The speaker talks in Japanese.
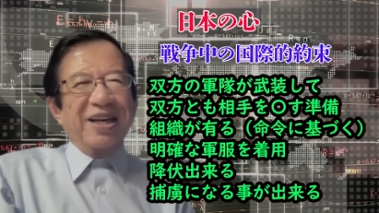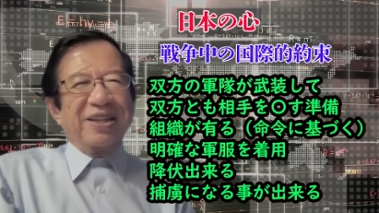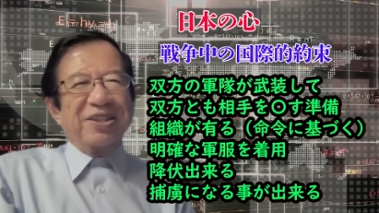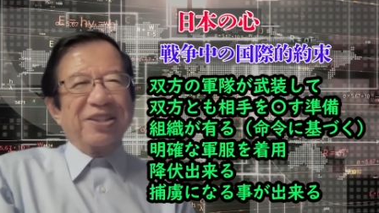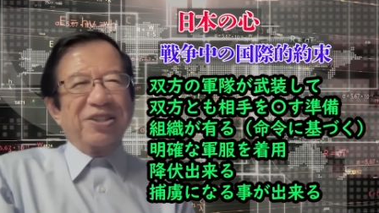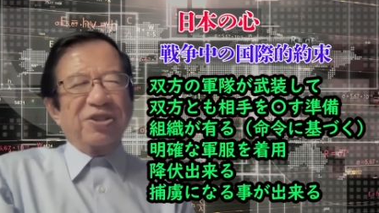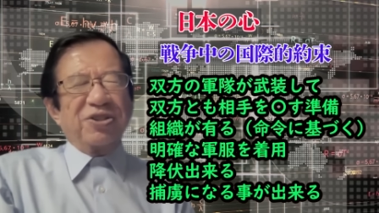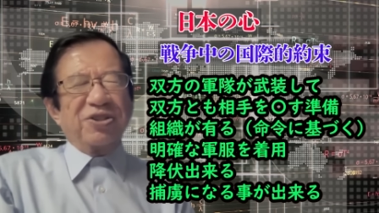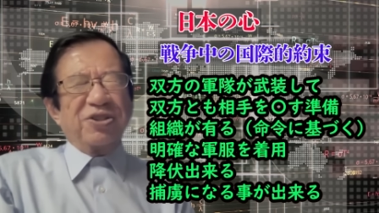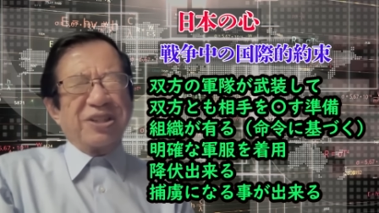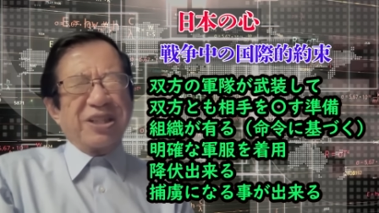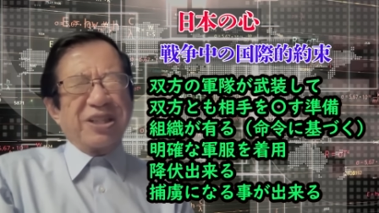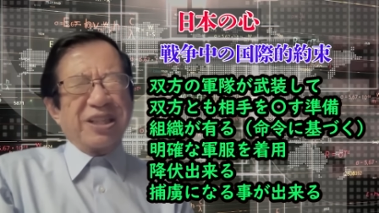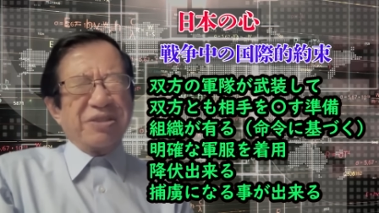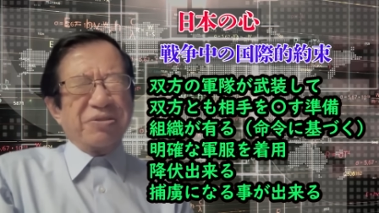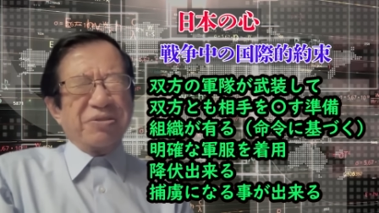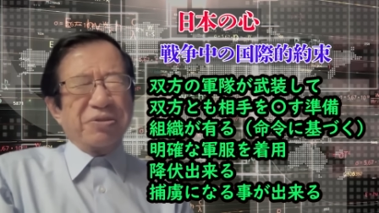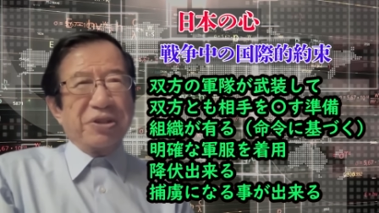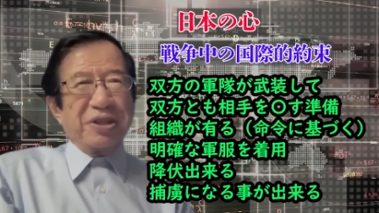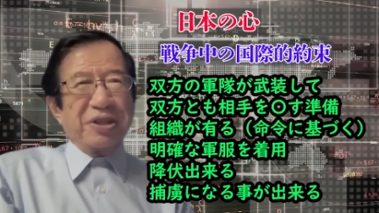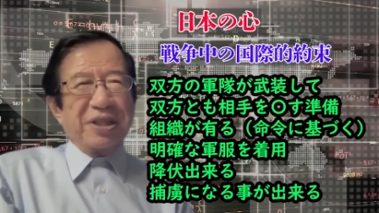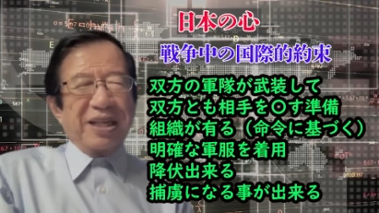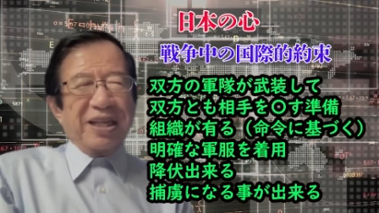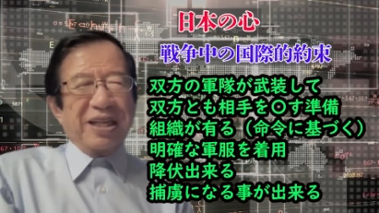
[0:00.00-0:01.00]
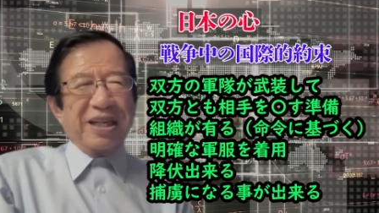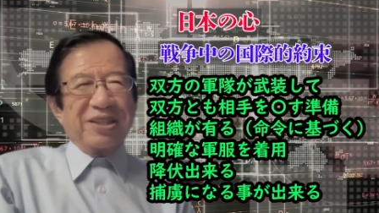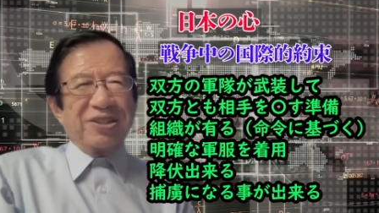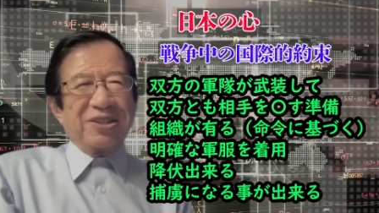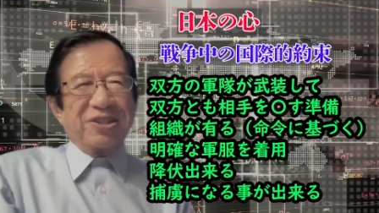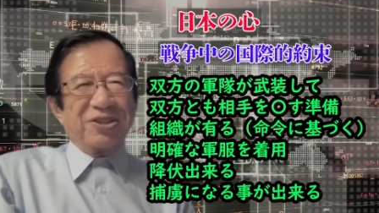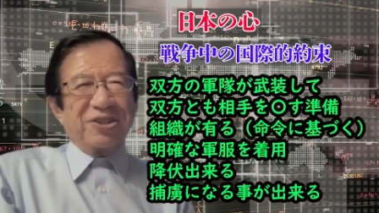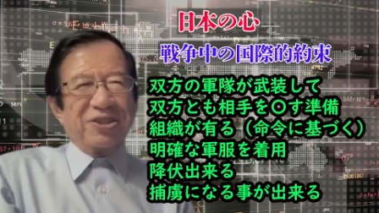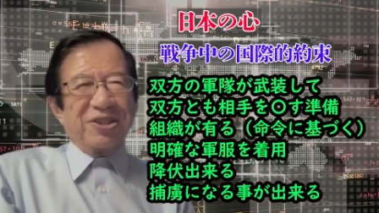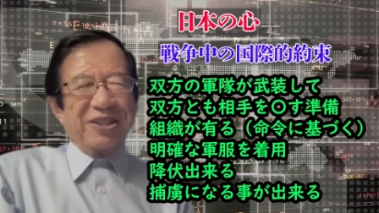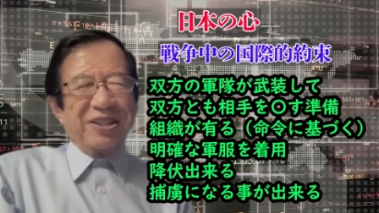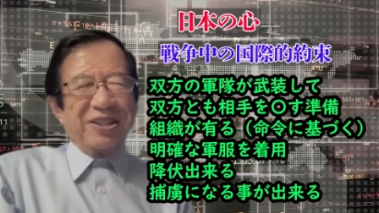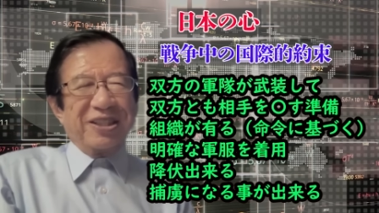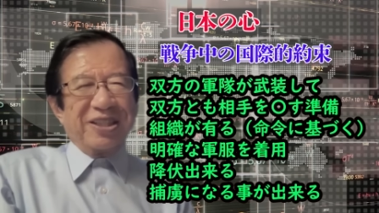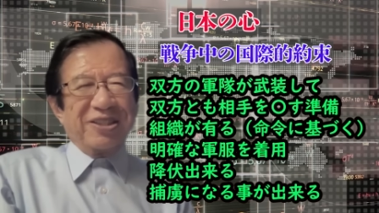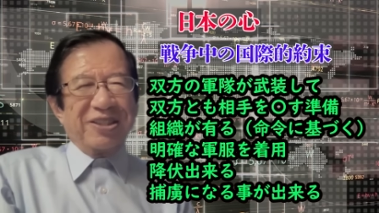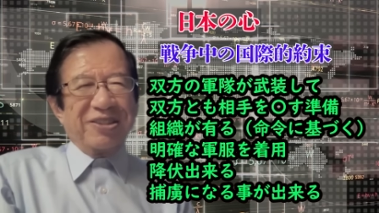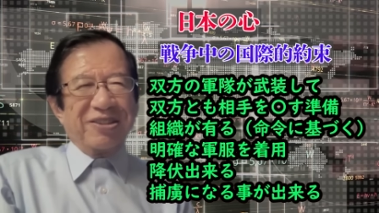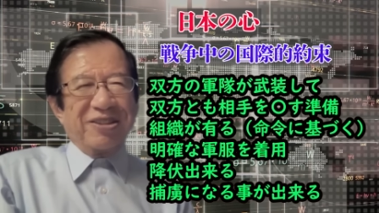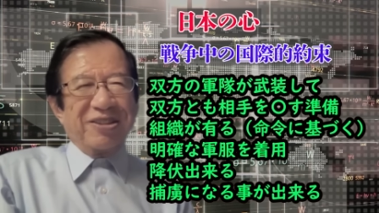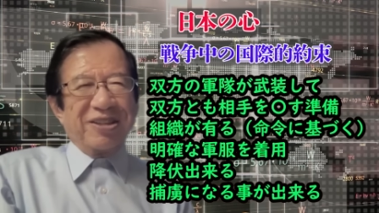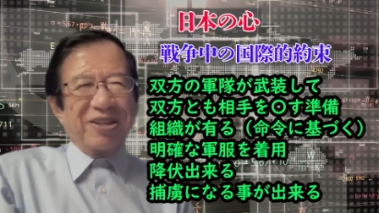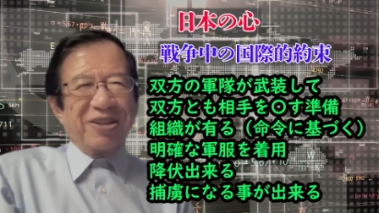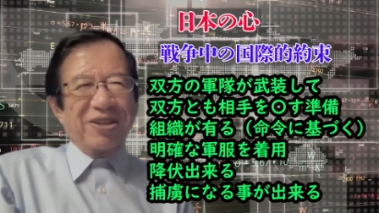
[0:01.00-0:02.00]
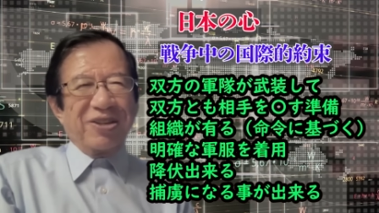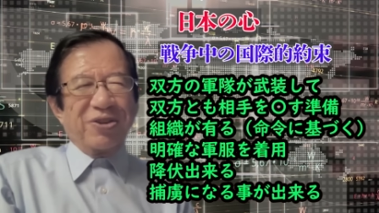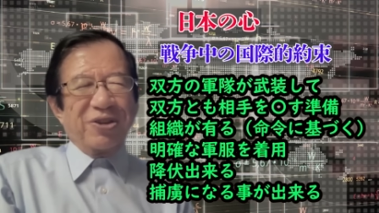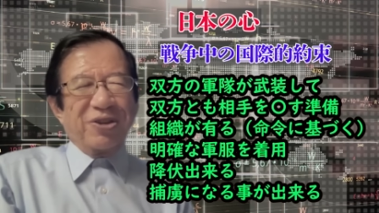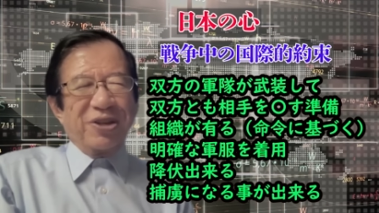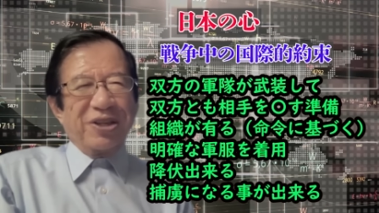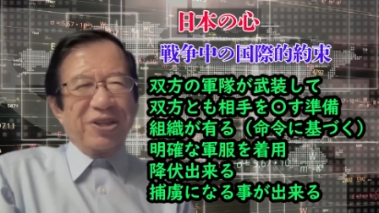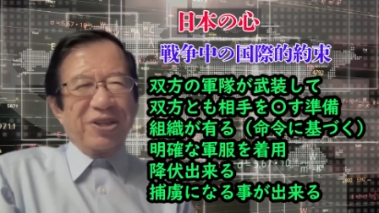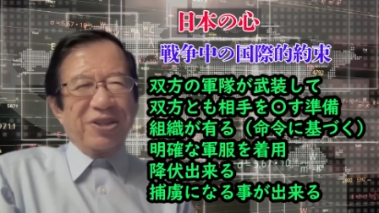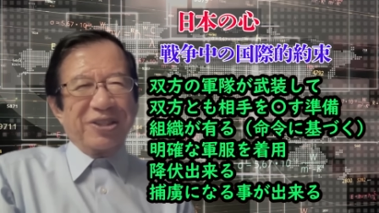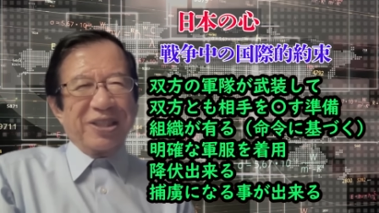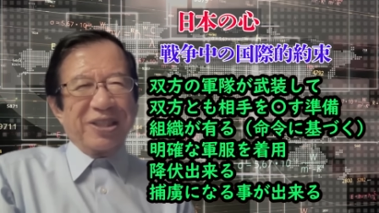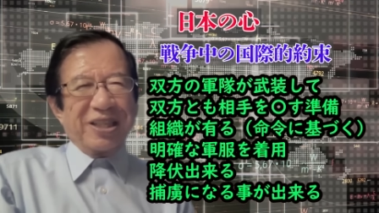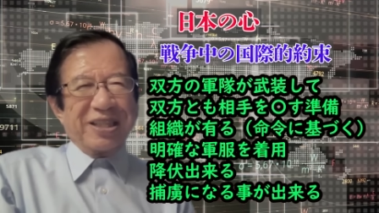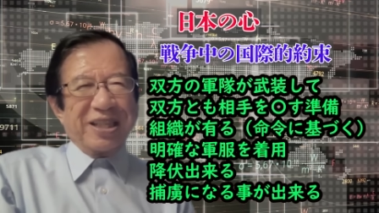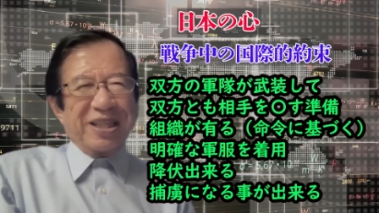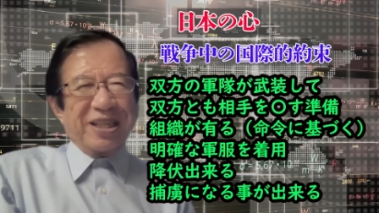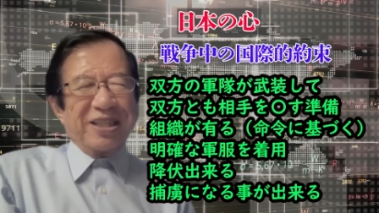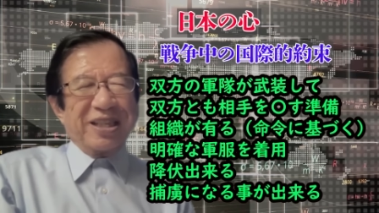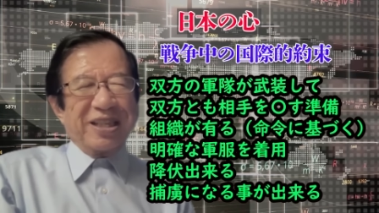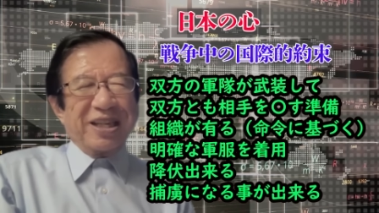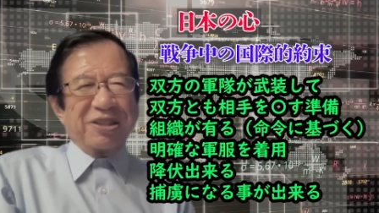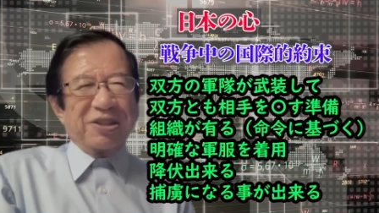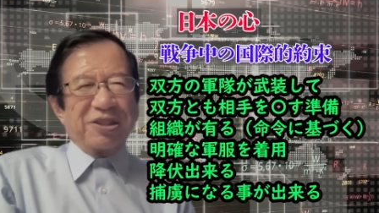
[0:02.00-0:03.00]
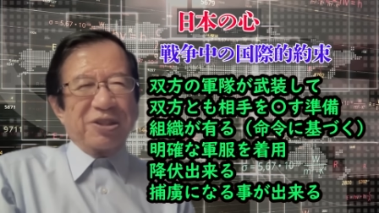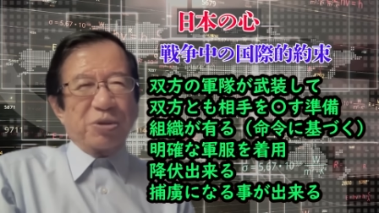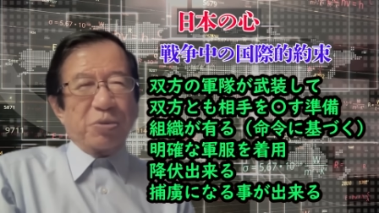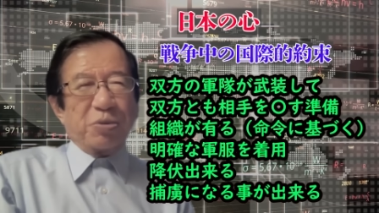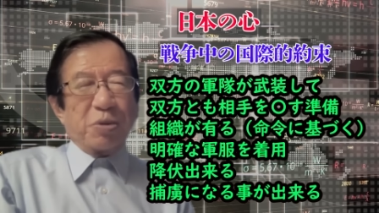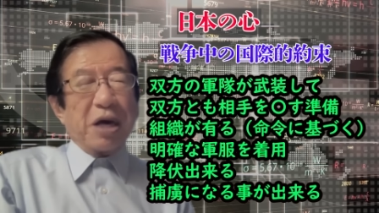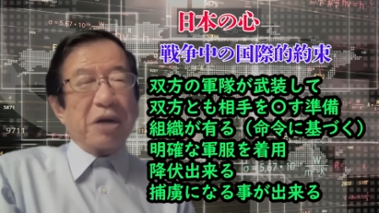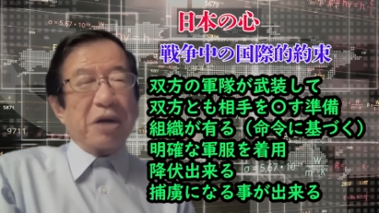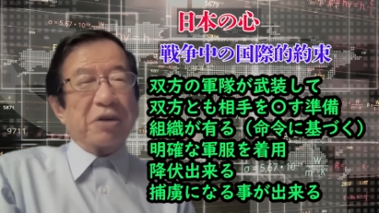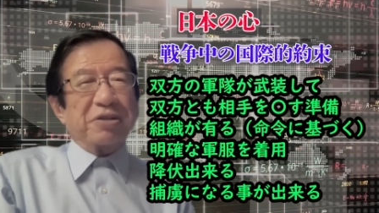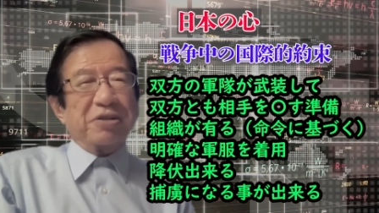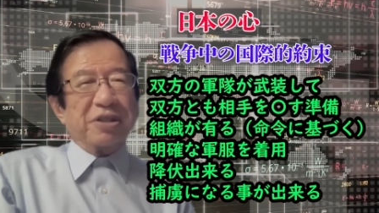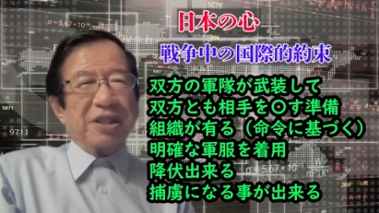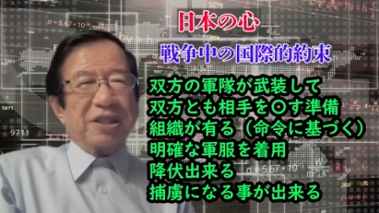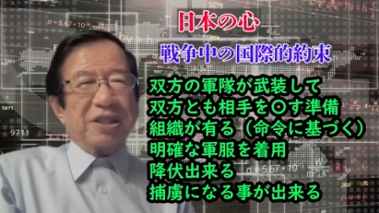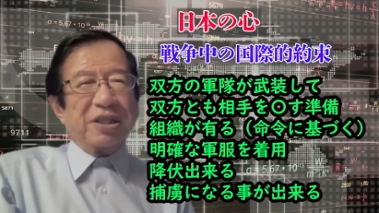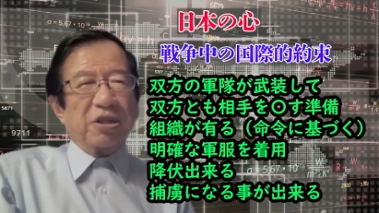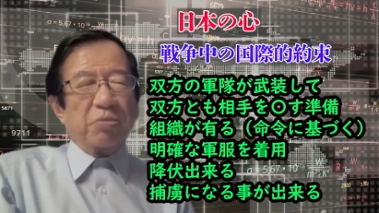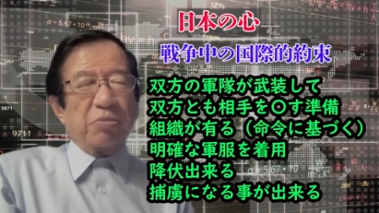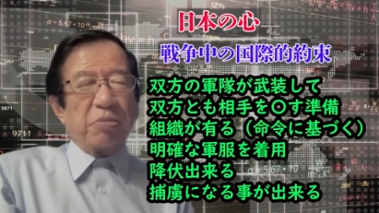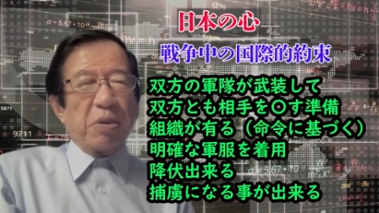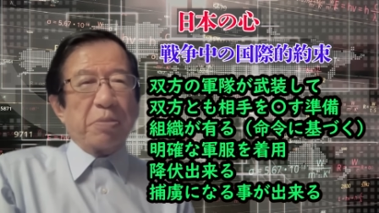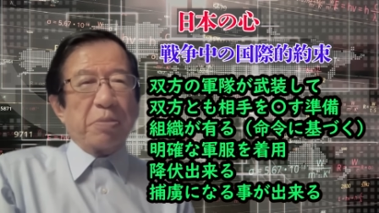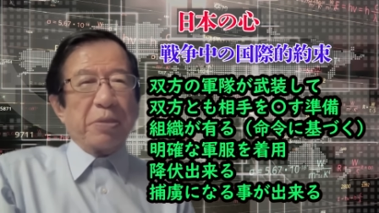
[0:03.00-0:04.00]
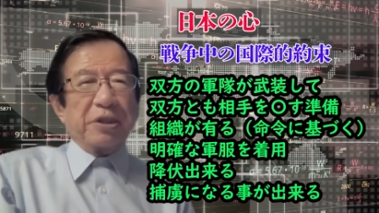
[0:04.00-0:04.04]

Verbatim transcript: ちょっと建物から外に出るのはご遠慮くださいになることもあるんですけど、まあ、